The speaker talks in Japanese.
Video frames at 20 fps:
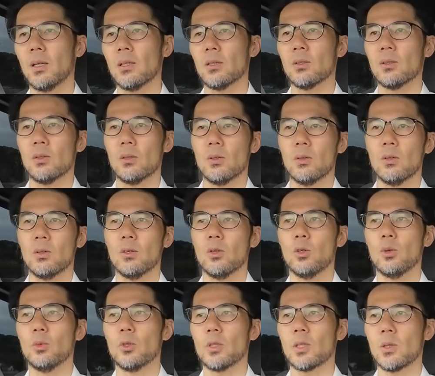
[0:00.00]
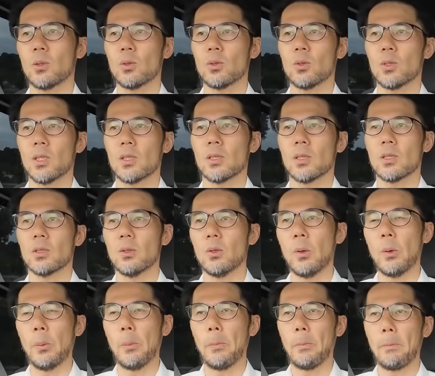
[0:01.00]
あの思ったことなんだけ
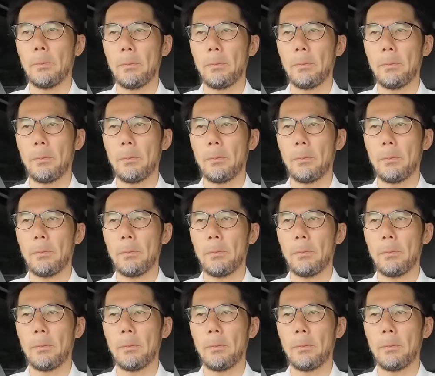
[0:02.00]
ど